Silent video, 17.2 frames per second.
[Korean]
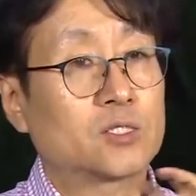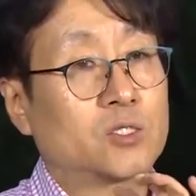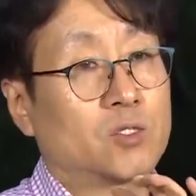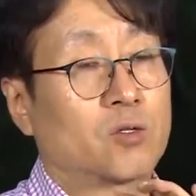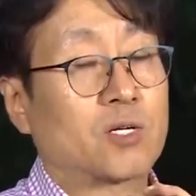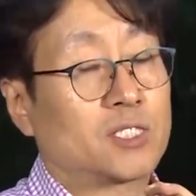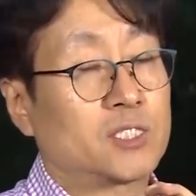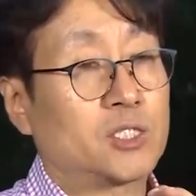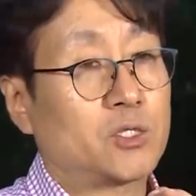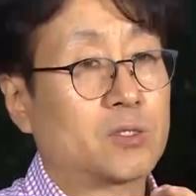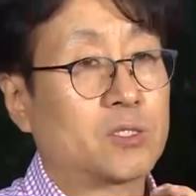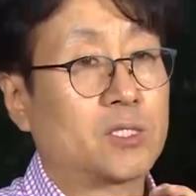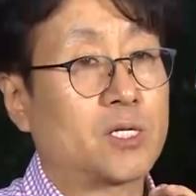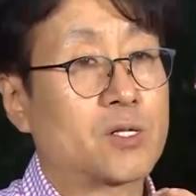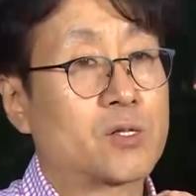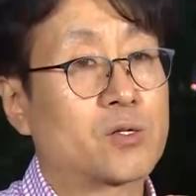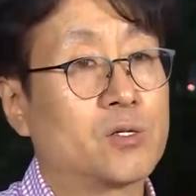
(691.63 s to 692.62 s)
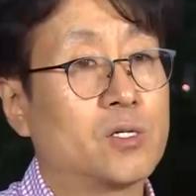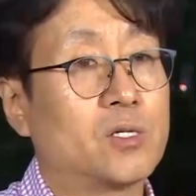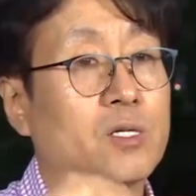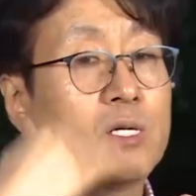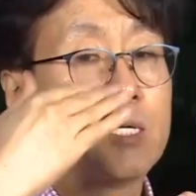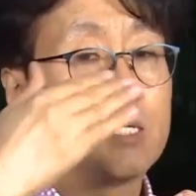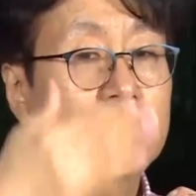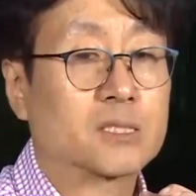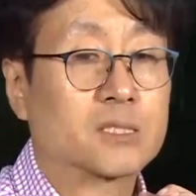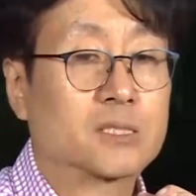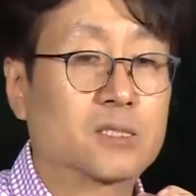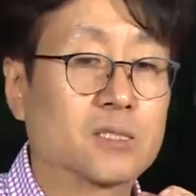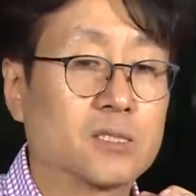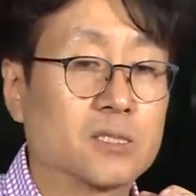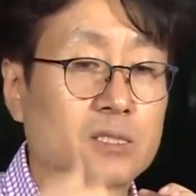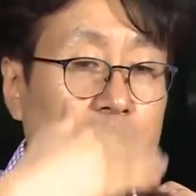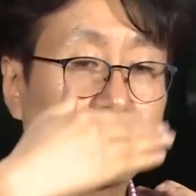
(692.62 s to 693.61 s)
여러 가지 처리를 해서
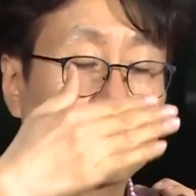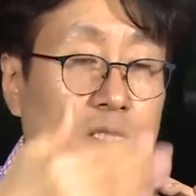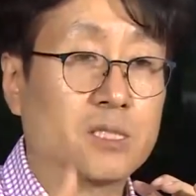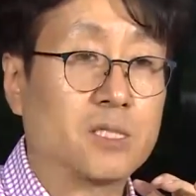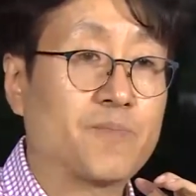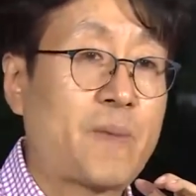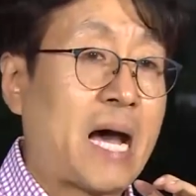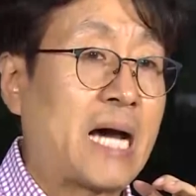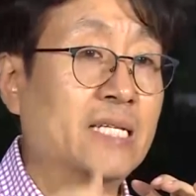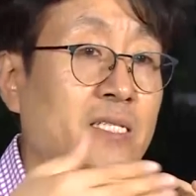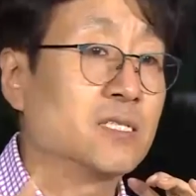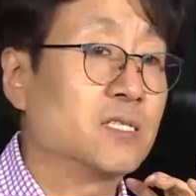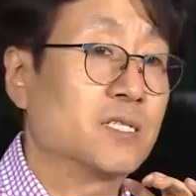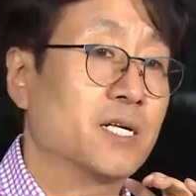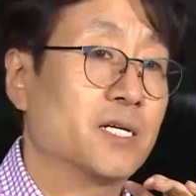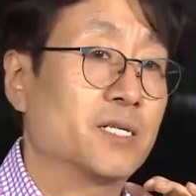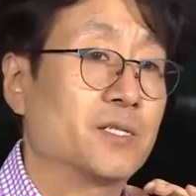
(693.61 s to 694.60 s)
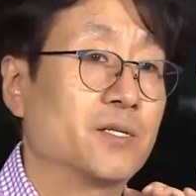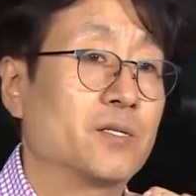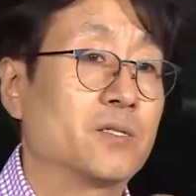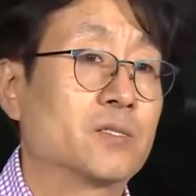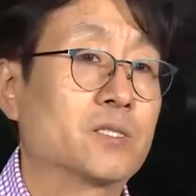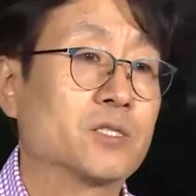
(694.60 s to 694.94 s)
그 이 반응을 해야 돼요.